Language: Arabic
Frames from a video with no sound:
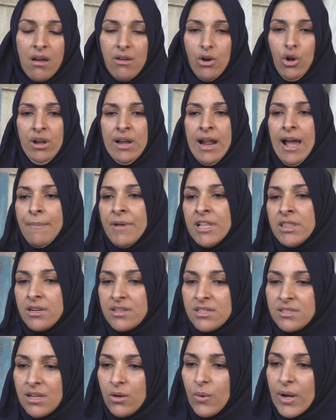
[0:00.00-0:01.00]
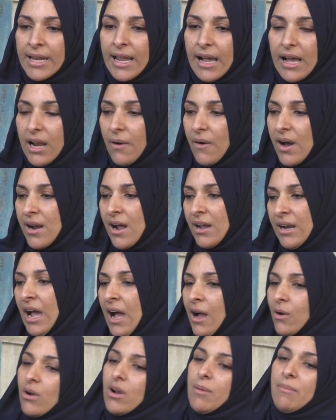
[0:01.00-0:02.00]
رحنا على مدرسة الوكالة ورانا
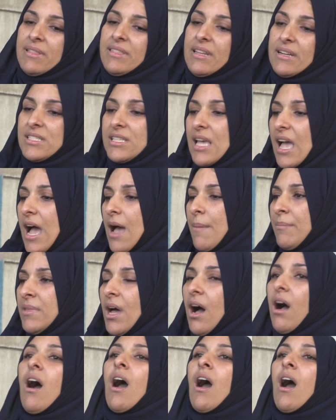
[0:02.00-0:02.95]
حكوا المدرسة آمنة